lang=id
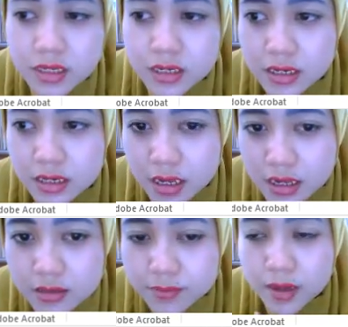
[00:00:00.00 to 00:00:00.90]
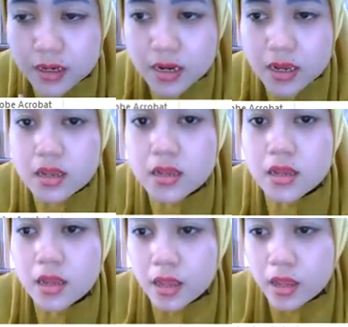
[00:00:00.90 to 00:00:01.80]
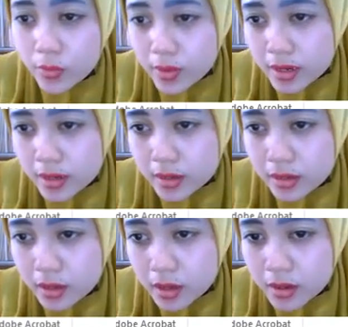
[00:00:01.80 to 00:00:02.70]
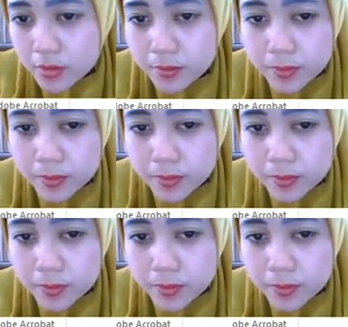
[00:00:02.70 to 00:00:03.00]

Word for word: jaringan pada hewan. Ya.